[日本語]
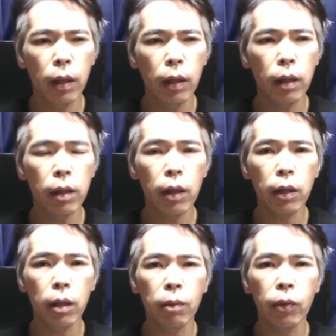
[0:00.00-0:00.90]
えー、AI
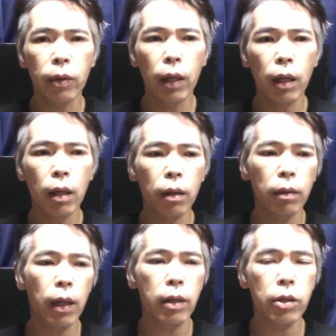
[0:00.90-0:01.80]
的なものが
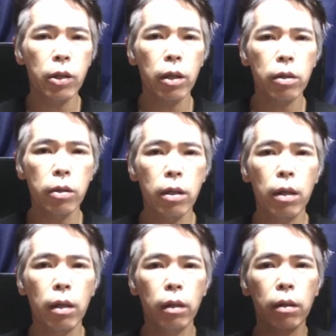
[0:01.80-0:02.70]
勘違いし
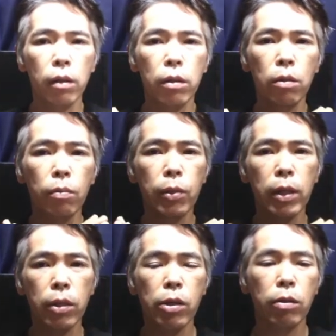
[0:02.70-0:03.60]
てストップ
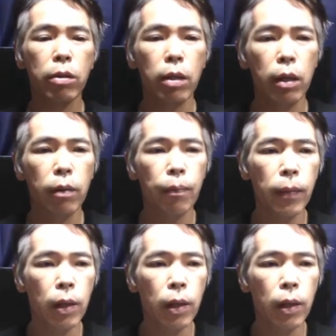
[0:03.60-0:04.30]
させちゃうんですね